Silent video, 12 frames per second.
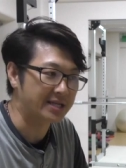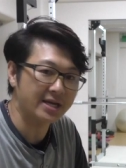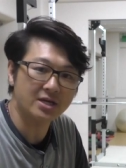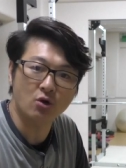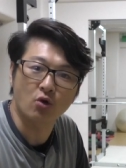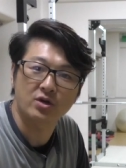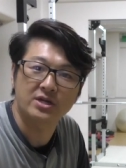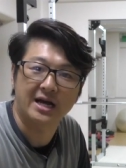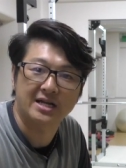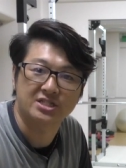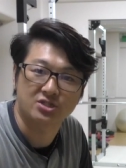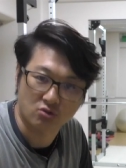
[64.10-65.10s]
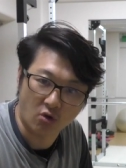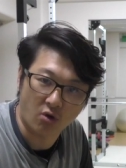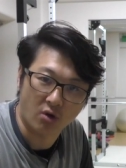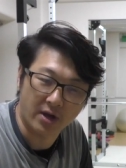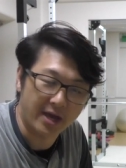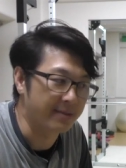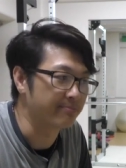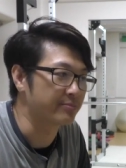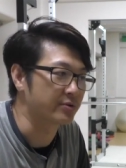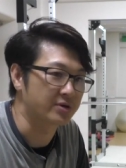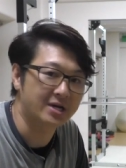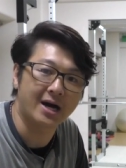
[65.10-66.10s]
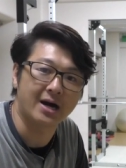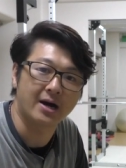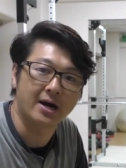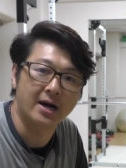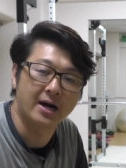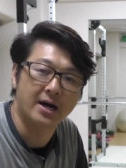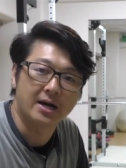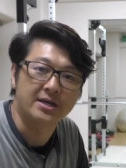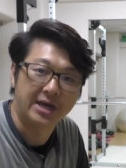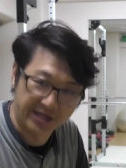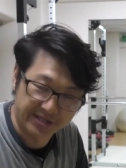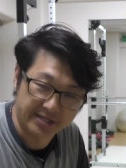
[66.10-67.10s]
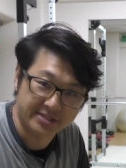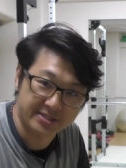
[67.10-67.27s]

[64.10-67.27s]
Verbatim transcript: たい濃い味と塩分が原因で